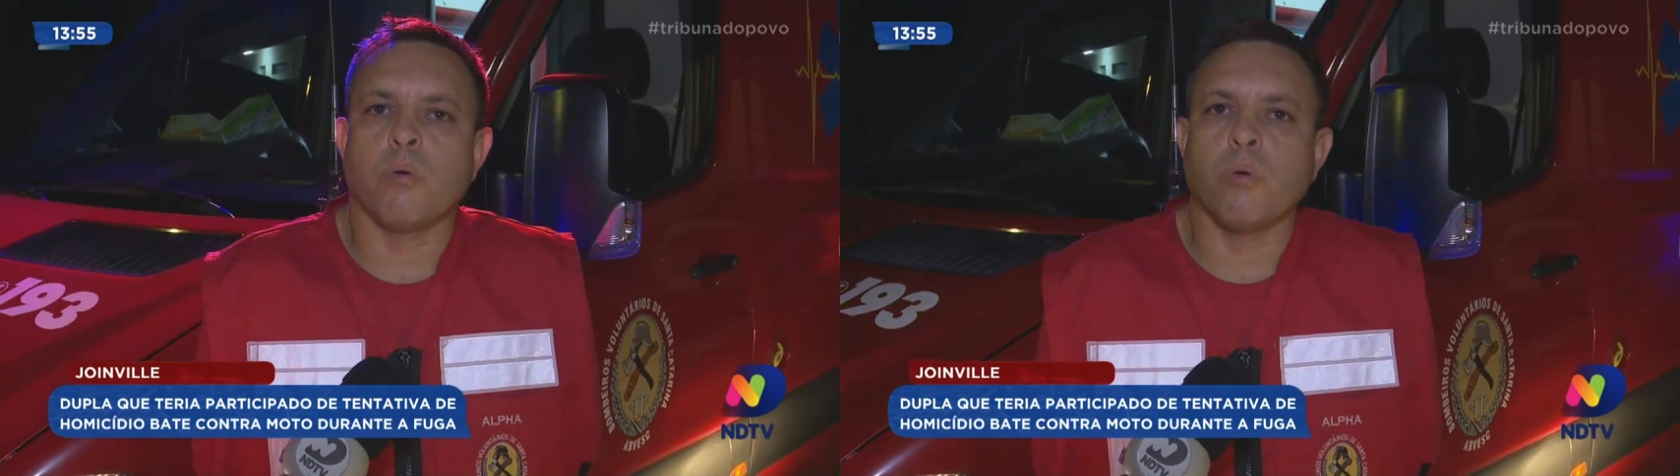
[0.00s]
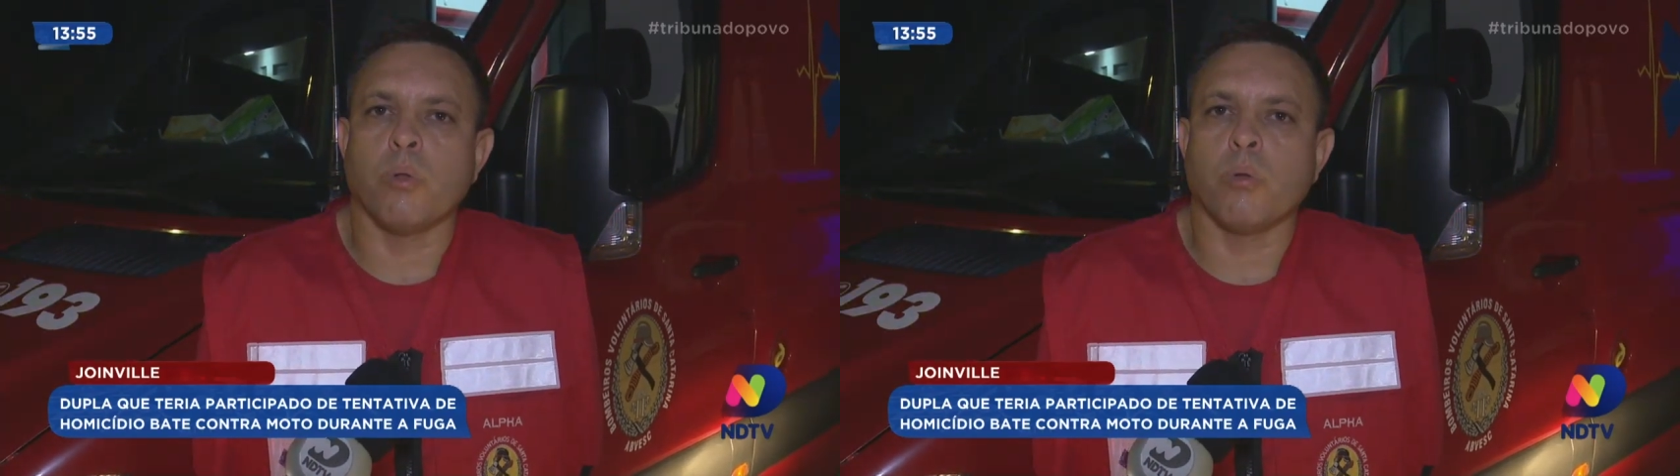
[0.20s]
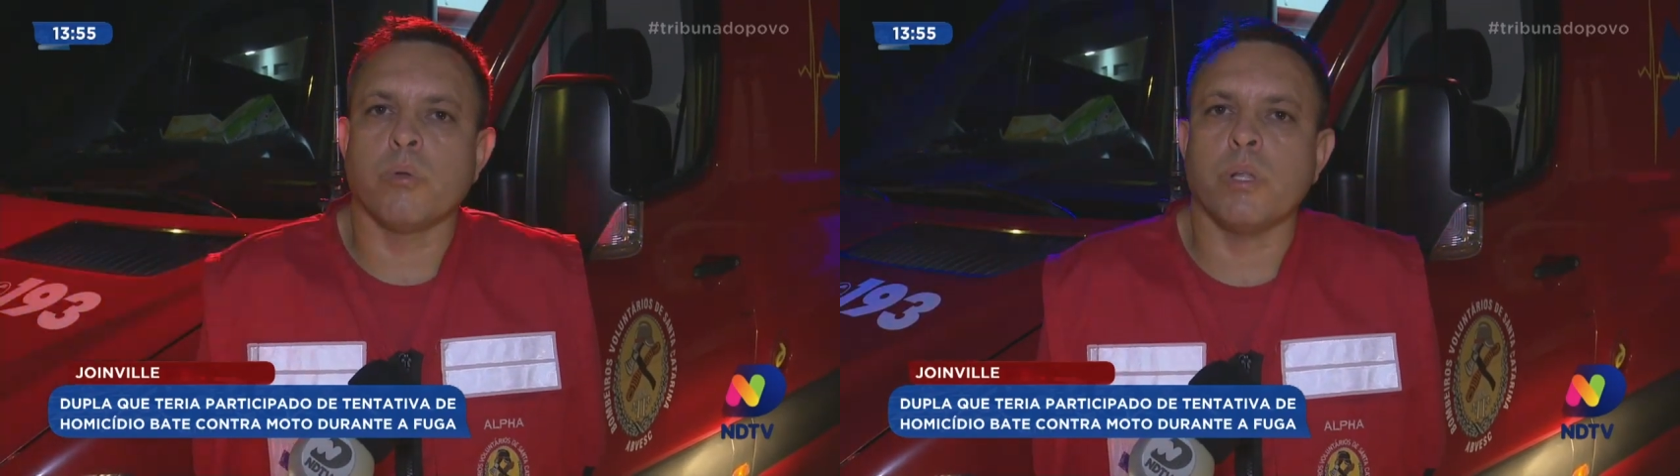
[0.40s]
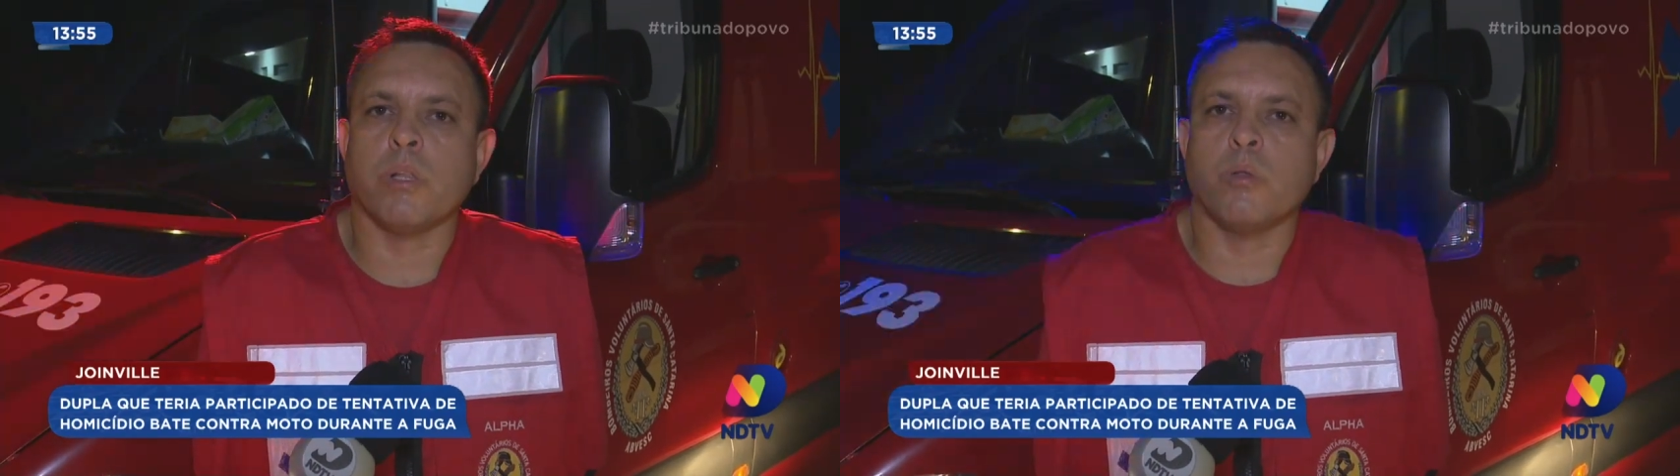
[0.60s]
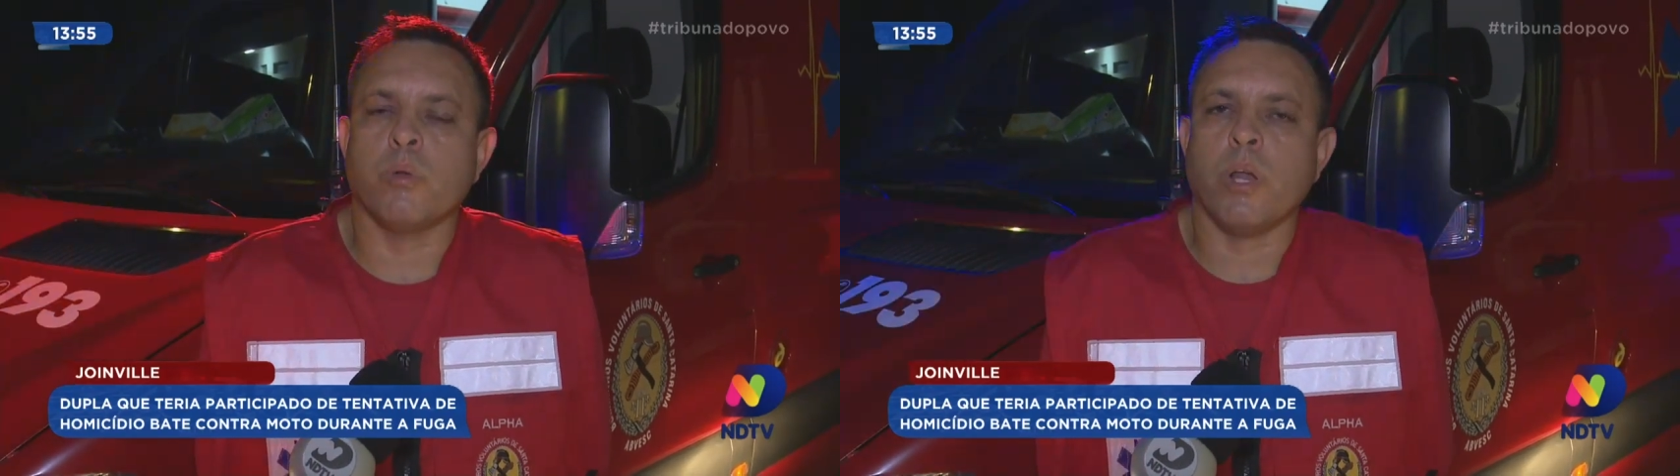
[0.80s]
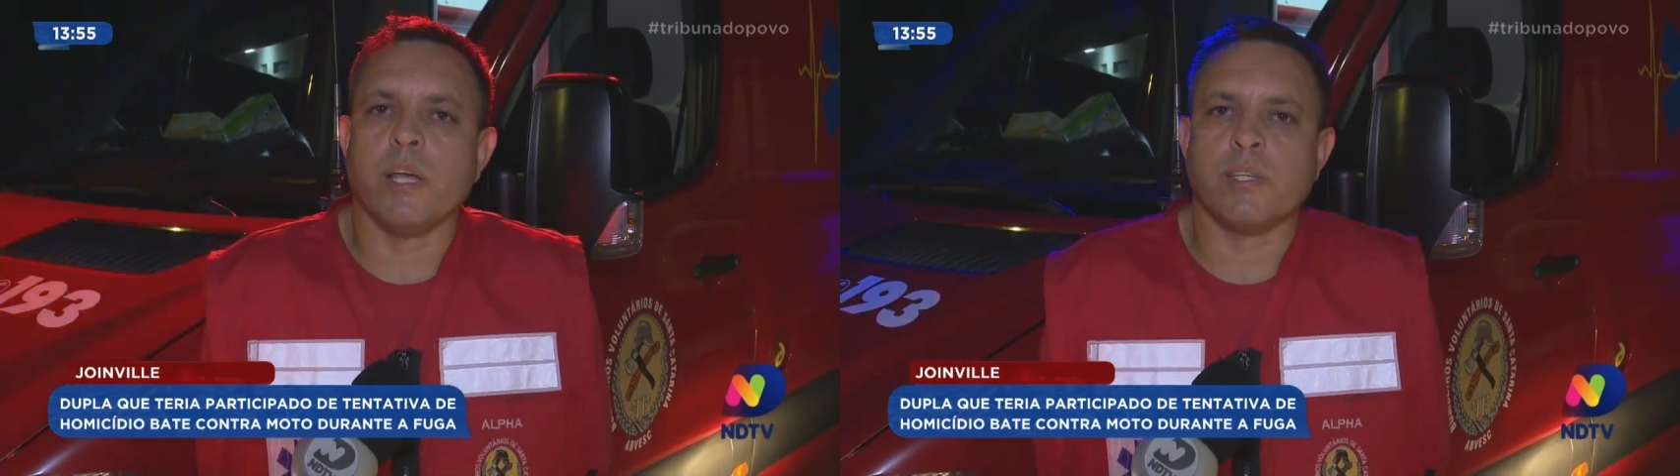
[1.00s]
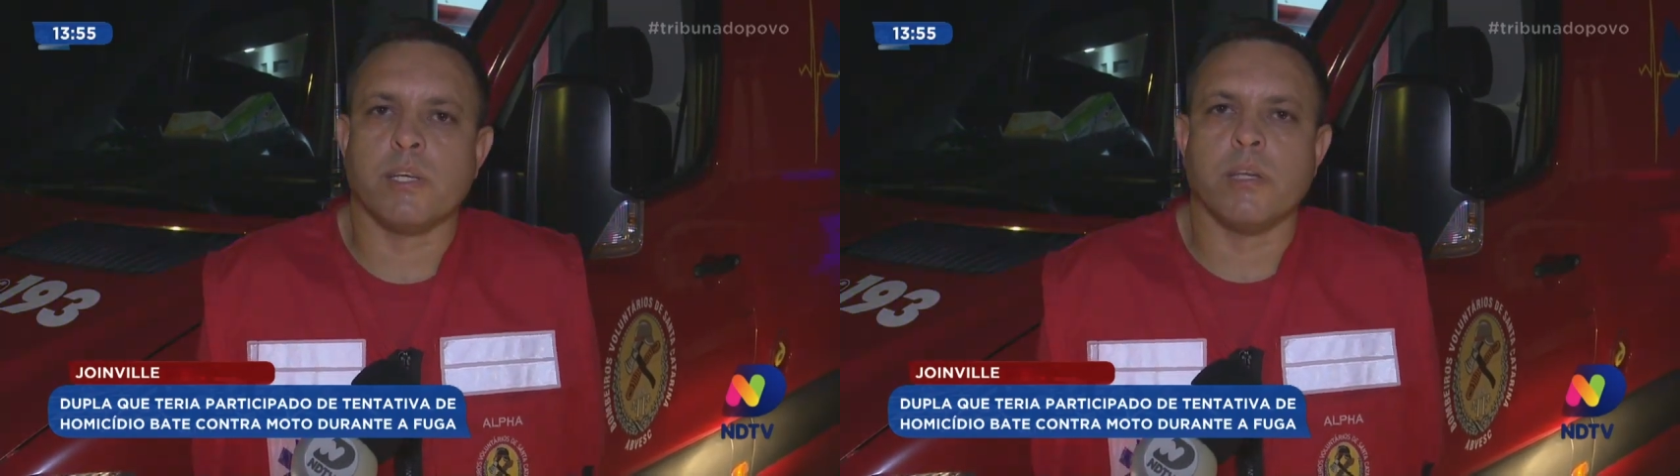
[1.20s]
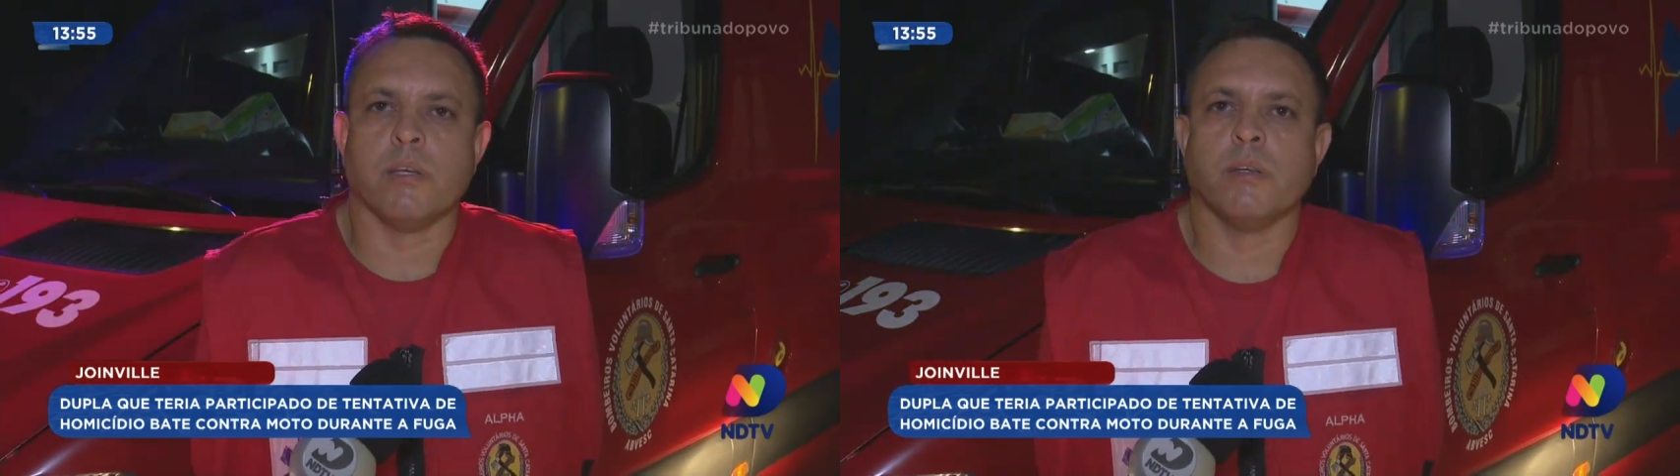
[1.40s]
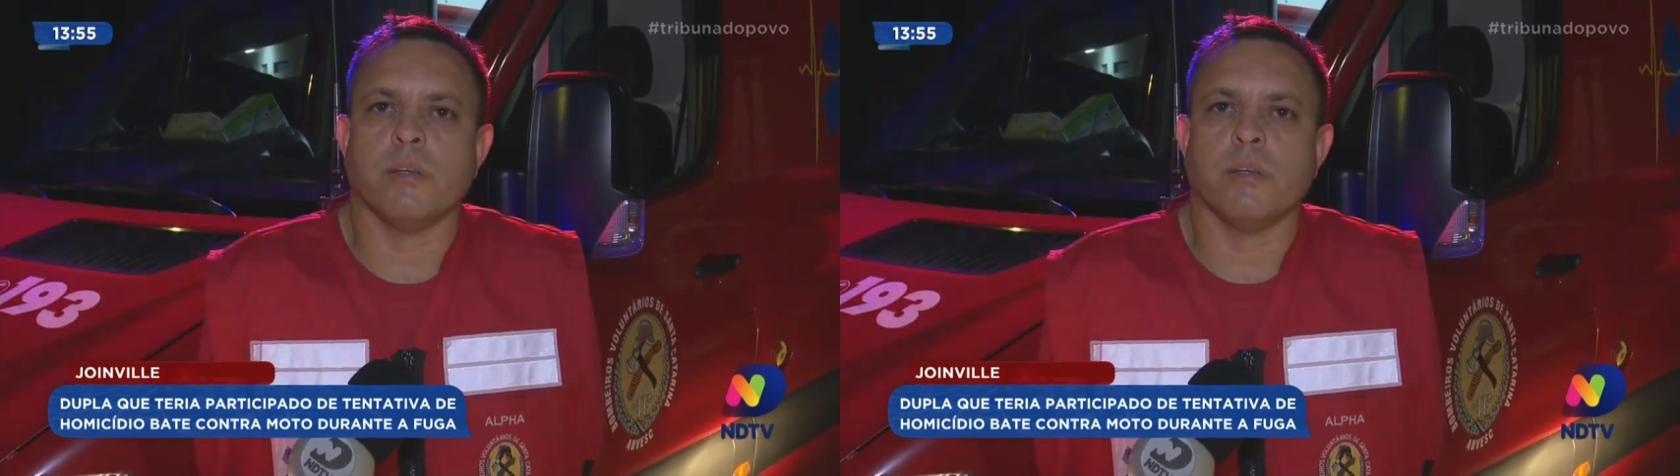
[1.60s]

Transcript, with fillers: coluna torácica.